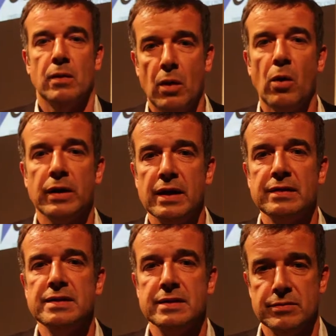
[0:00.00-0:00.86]

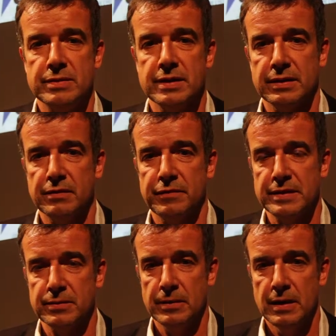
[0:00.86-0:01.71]
organise d'une certaine
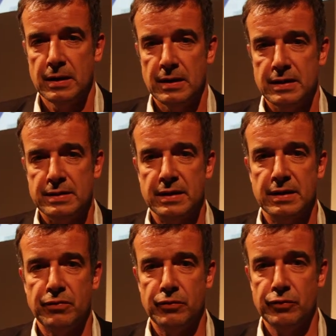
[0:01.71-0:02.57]
façon
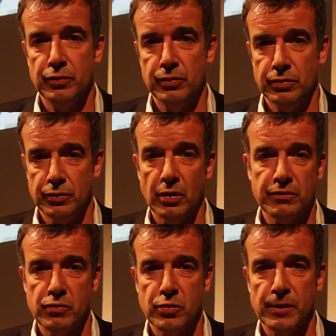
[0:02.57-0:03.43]
cet afflux de
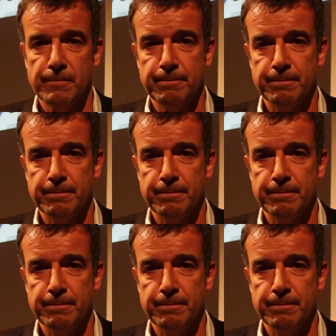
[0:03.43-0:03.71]
réfugiés.